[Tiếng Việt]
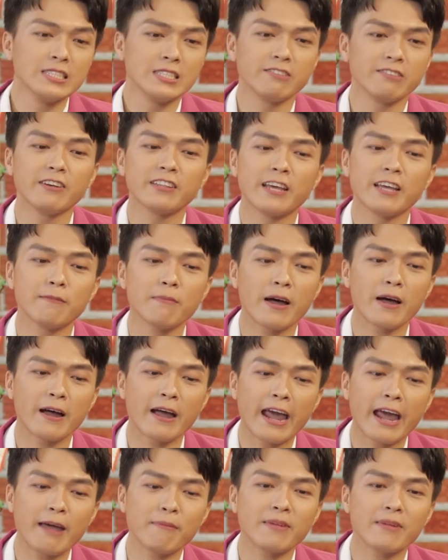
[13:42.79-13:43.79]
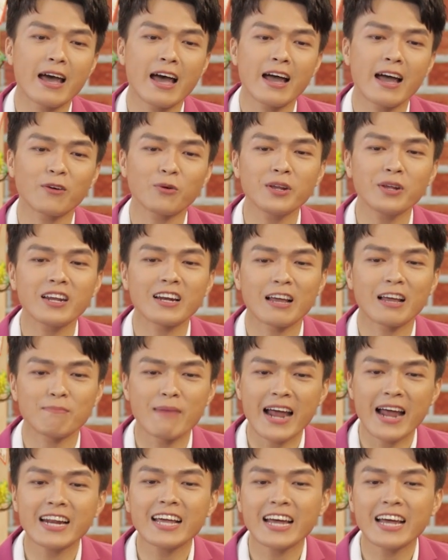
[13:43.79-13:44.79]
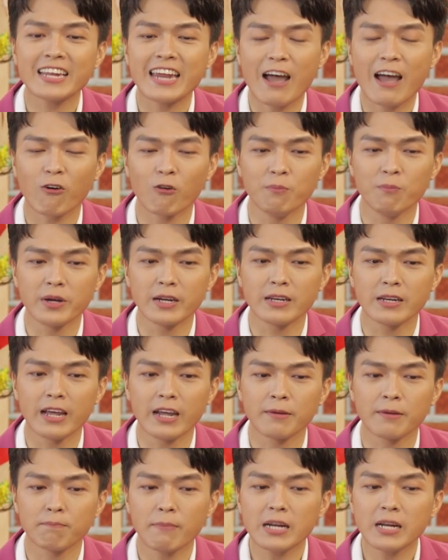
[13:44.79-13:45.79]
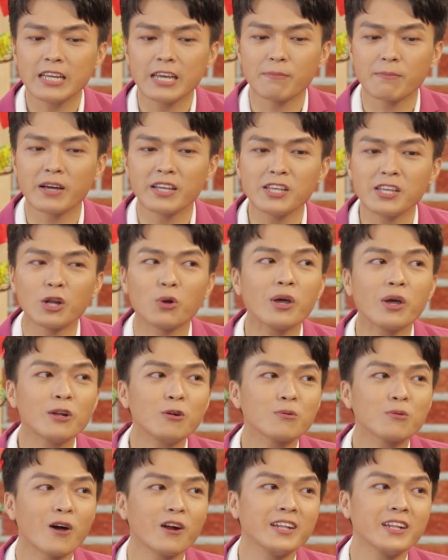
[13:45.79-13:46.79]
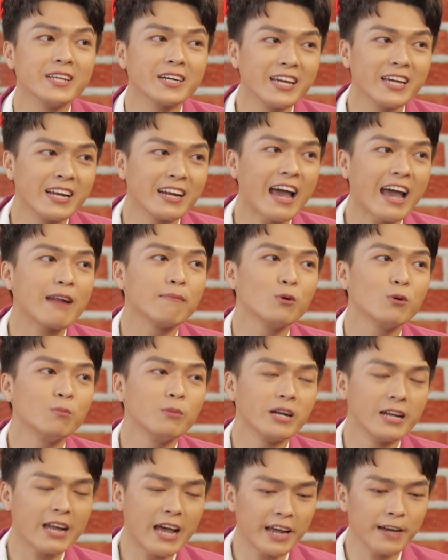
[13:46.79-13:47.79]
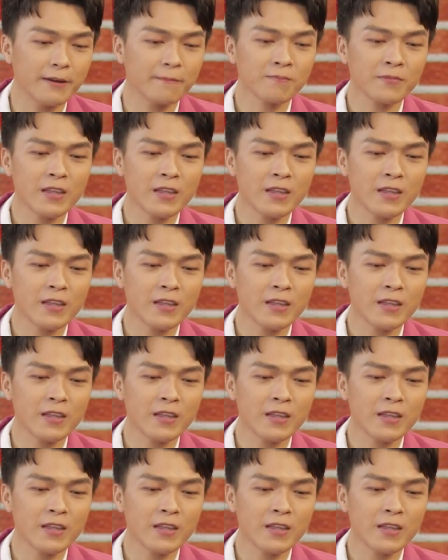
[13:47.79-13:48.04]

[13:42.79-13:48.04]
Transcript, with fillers: chính vì thế mà em đã quyết định là bán căn nhà của mình để bắt kịp cái nhiệt huyết lúc đó để thực hiện cái album lần này